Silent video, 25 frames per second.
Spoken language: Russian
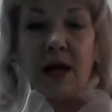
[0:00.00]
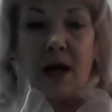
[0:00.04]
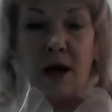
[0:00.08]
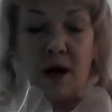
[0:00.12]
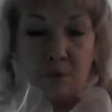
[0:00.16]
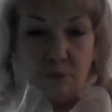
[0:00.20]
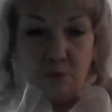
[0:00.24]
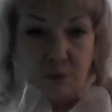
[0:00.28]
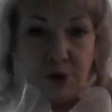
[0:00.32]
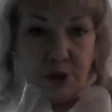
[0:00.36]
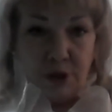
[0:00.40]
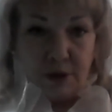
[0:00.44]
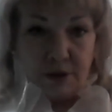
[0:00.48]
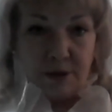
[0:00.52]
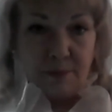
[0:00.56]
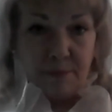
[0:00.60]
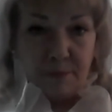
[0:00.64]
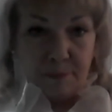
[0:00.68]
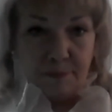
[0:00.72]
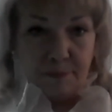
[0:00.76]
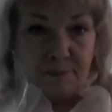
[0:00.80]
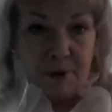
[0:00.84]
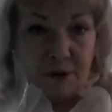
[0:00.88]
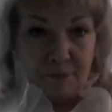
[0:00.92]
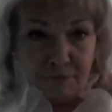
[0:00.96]
а у них
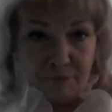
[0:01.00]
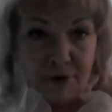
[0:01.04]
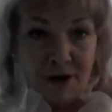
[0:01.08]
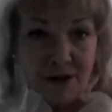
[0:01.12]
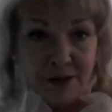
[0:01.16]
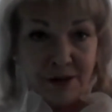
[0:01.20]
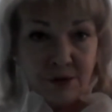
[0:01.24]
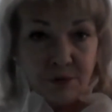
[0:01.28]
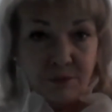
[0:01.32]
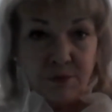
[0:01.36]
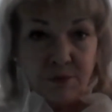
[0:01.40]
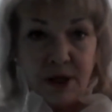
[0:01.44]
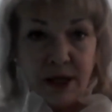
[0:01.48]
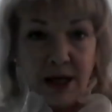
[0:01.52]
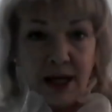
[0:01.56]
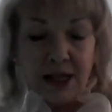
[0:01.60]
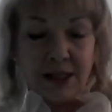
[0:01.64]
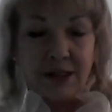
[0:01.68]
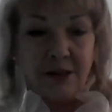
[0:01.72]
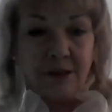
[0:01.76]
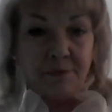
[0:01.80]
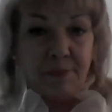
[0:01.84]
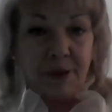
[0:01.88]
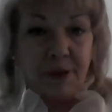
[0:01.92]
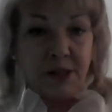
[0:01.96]
по факту
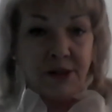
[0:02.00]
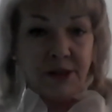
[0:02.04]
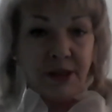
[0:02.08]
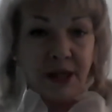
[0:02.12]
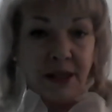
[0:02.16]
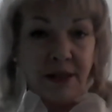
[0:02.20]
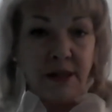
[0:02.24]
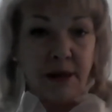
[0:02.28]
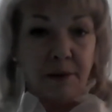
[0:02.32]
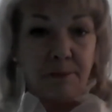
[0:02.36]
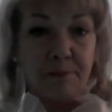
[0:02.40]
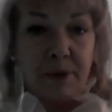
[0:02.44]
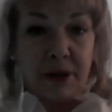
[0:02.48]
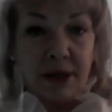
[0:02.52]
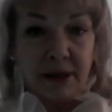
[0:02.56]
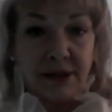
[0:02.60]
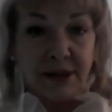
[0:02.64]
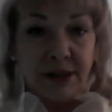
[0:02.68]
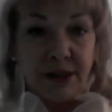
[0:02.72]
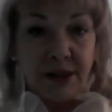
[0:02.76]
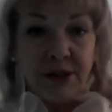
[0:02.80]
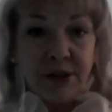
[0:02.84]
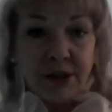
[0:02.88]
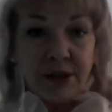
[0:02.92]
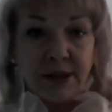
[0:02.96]
освобождение
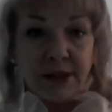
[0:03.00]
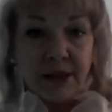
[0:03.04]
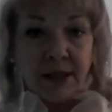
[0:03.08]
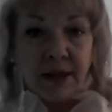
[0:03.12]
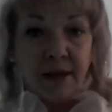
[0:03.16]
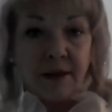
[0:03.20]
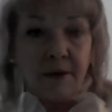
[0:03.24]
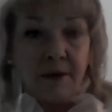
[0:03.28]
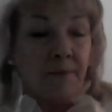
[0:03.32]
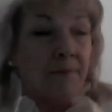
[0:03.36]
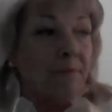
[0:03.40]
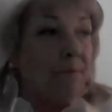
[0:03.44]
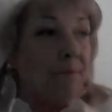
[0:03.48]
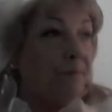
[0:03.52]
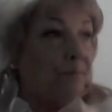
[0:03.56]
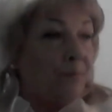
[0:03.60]
практически,